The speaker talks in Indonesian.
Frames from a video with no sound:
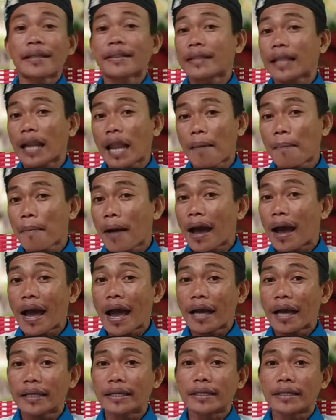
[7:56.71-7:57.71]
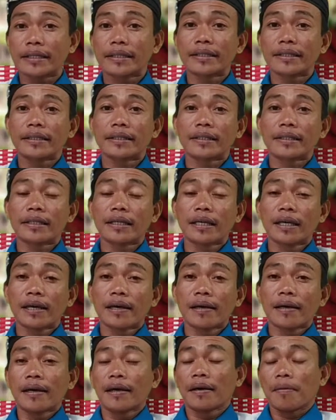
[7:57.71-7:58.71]
telapak kaki
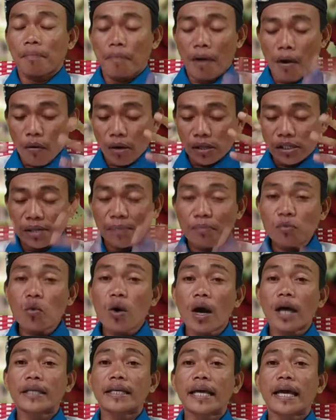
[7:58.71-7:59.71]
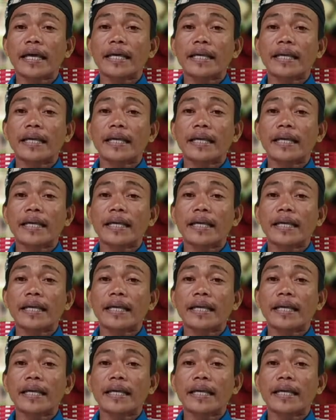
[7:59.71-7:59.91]
bahwa semuanya